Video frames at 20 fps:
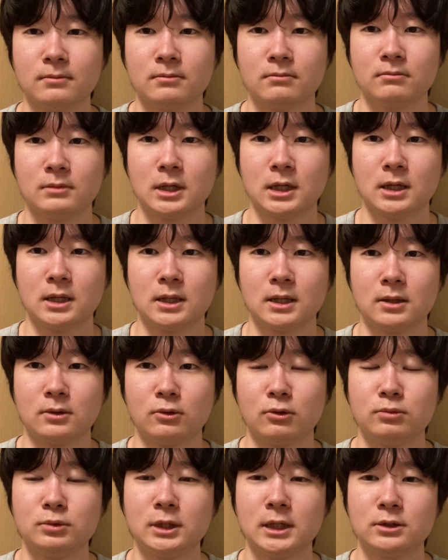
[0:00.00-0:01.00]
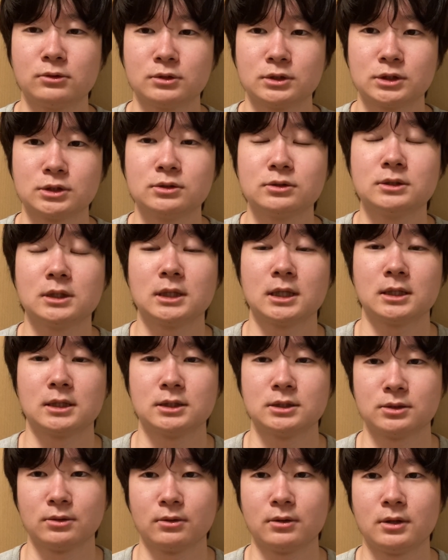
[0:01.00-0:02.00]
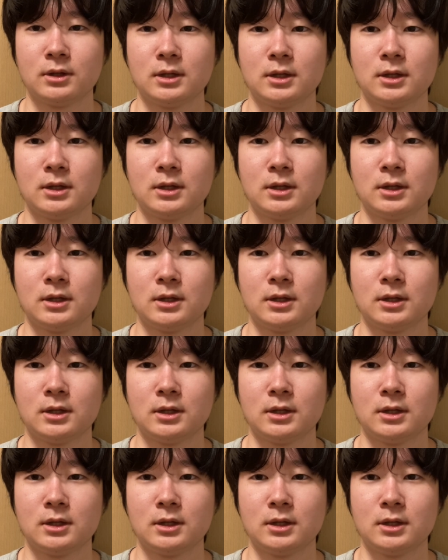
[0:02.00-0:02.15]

まあ、オブラートに包んでたんですよ。